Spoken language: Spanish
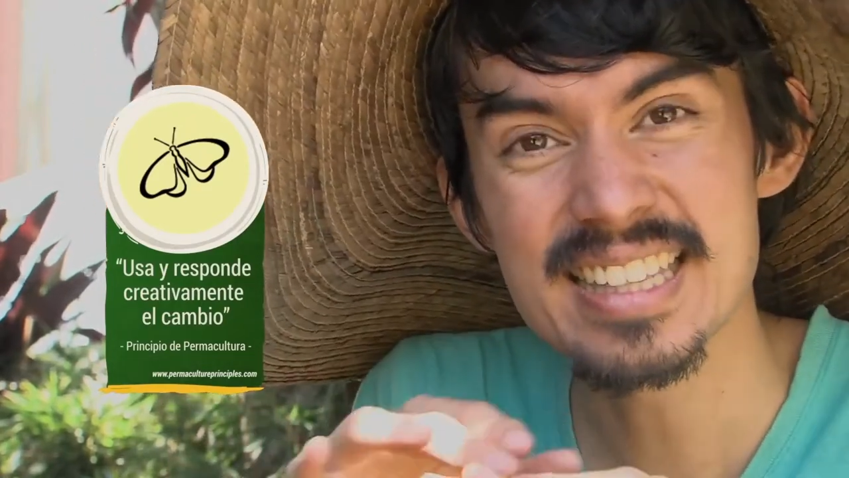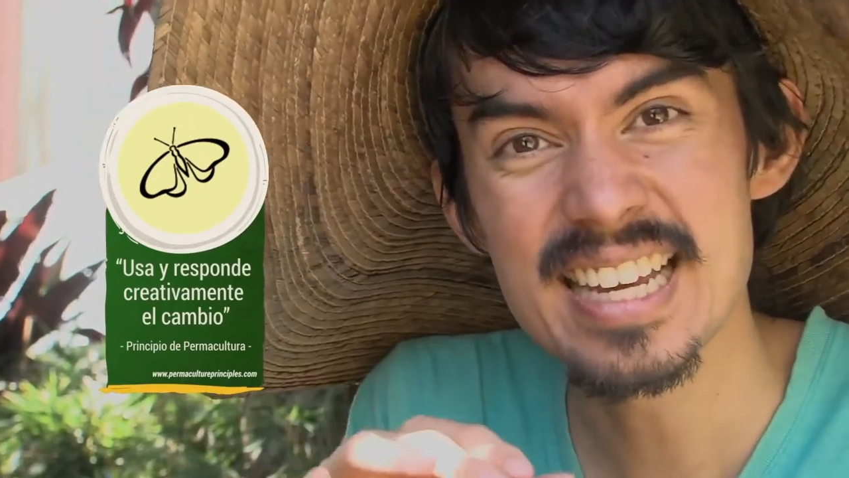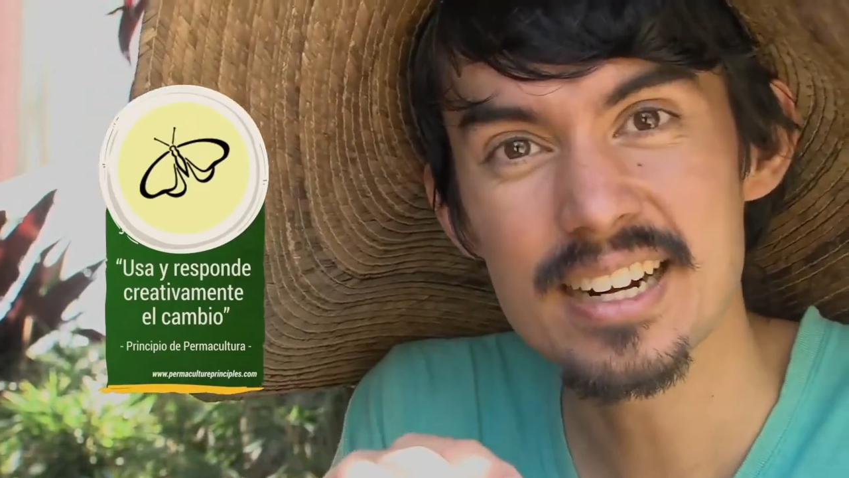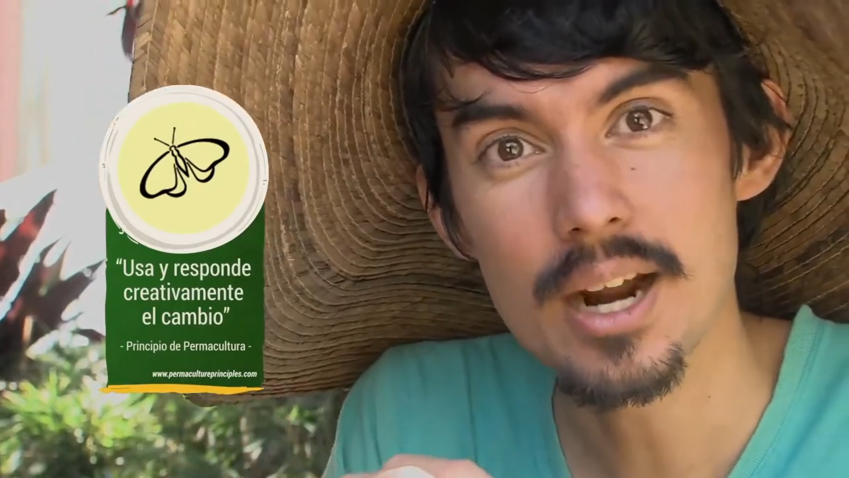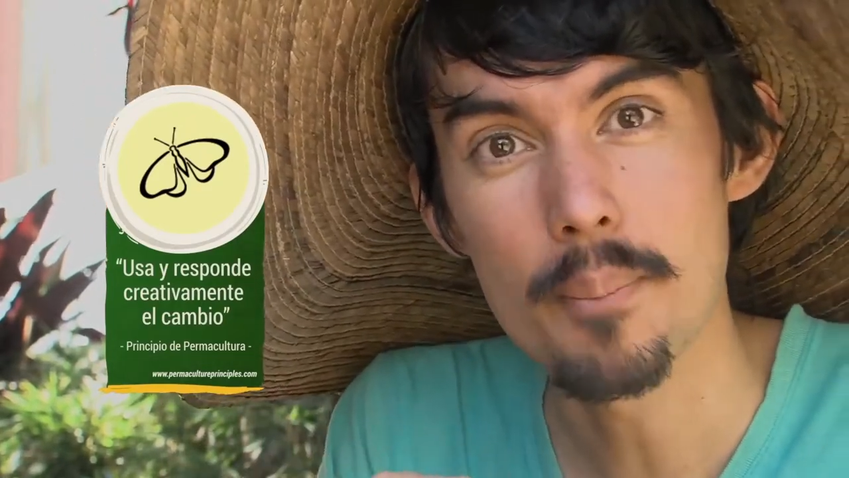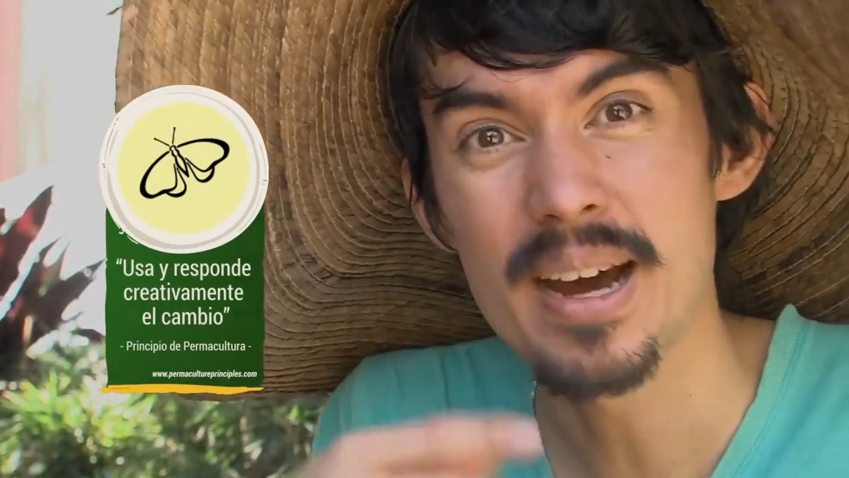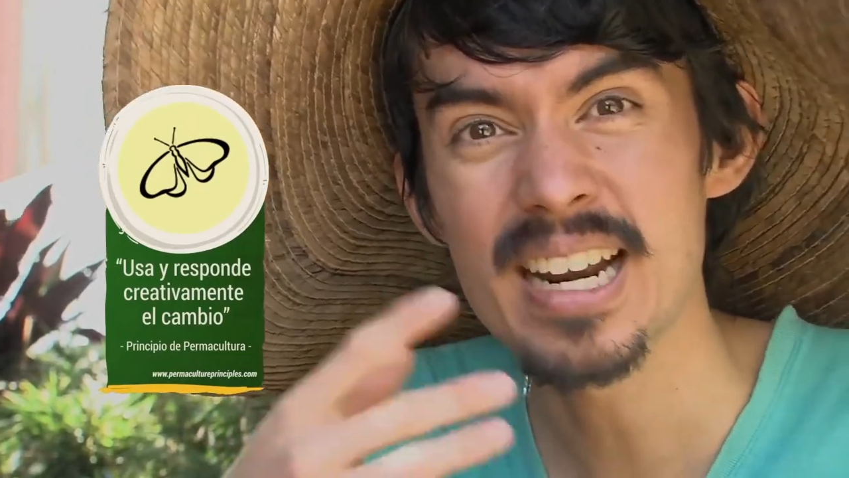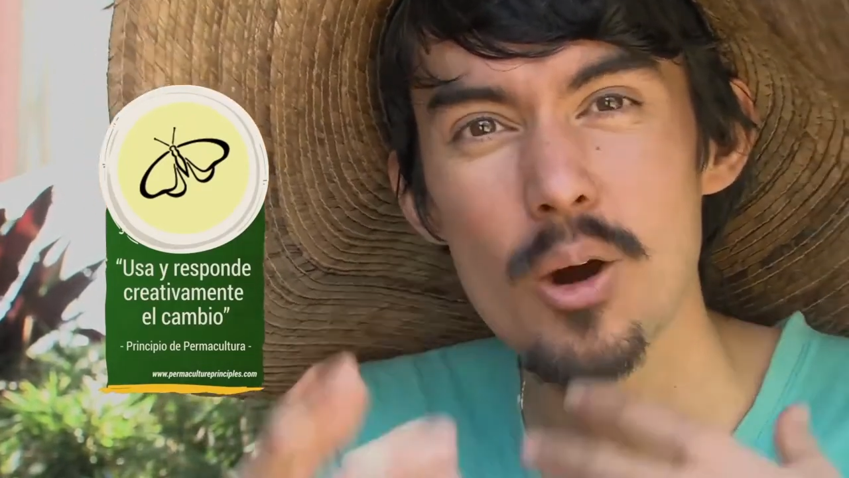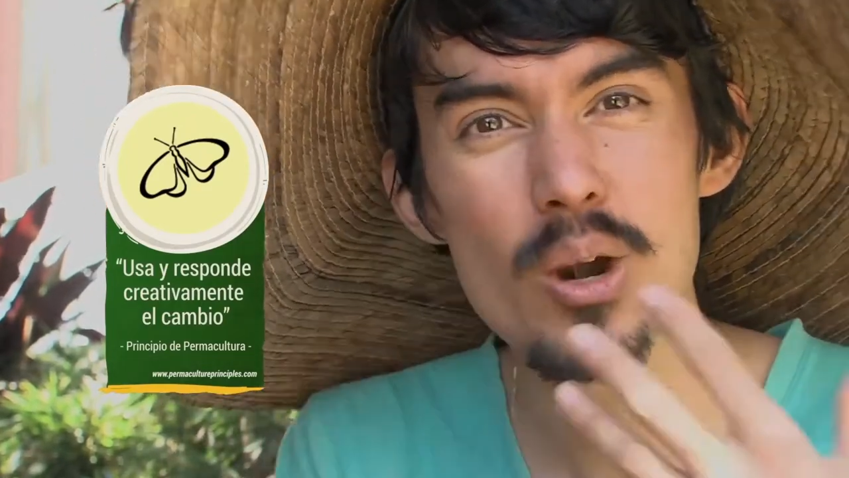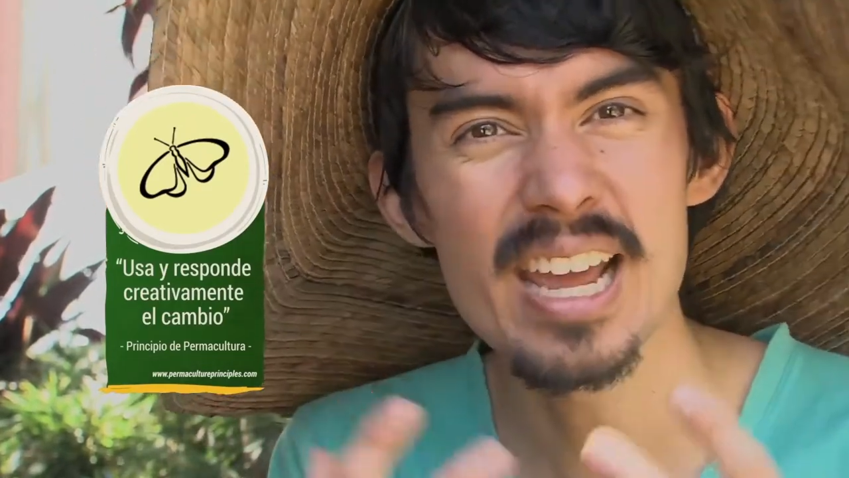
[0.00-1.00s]
esa tierra
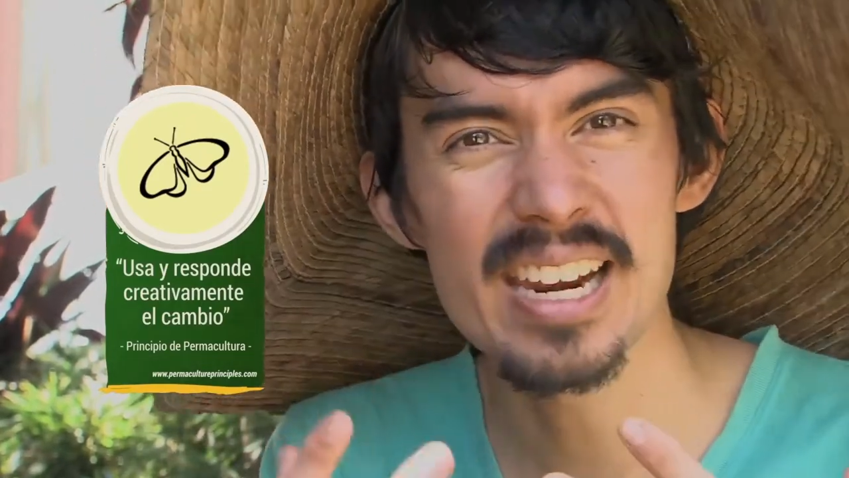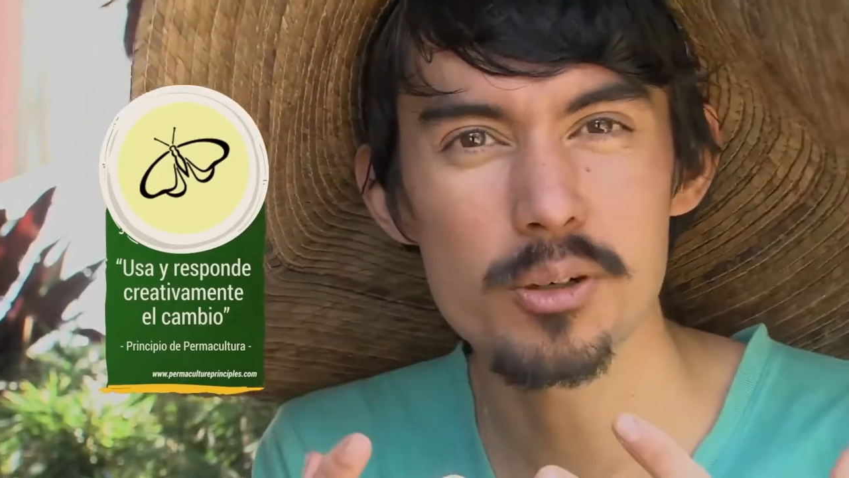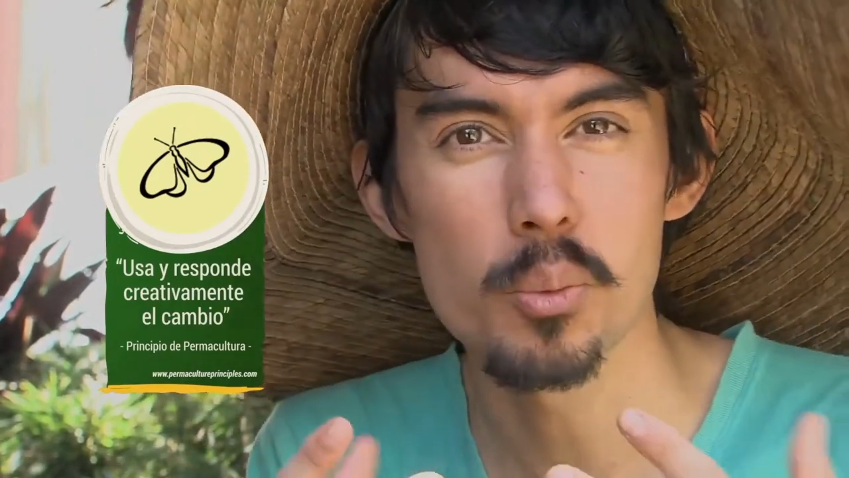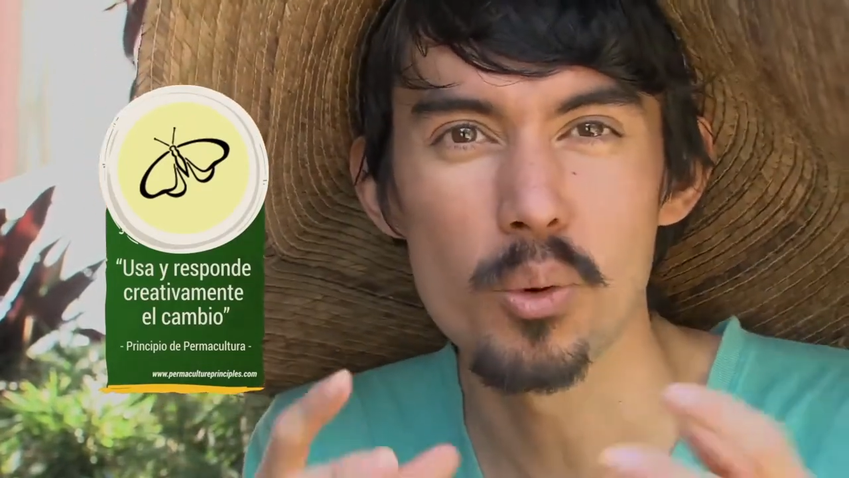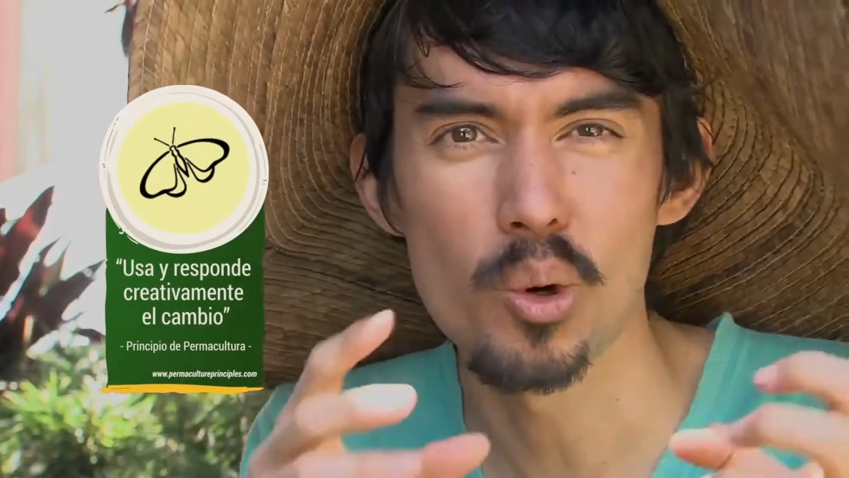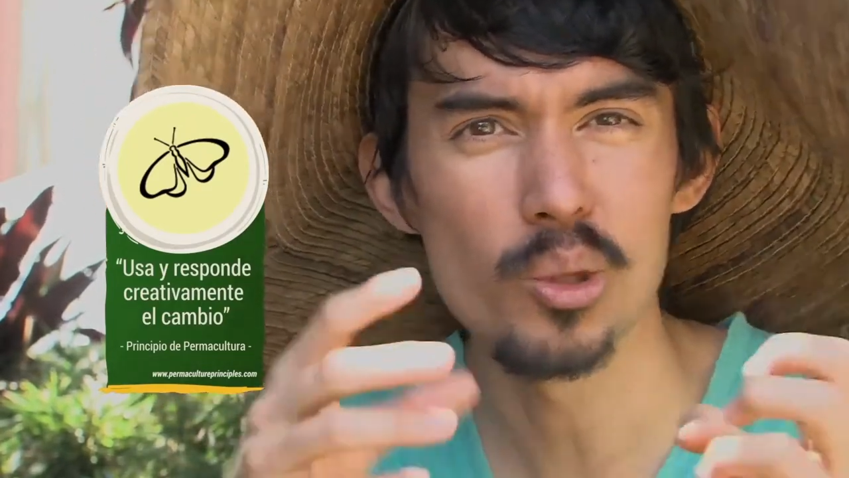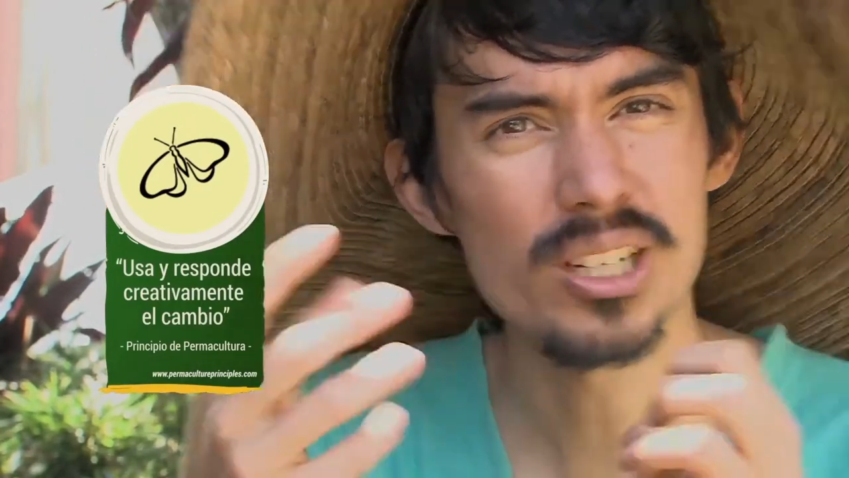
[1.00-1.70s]
van a oler como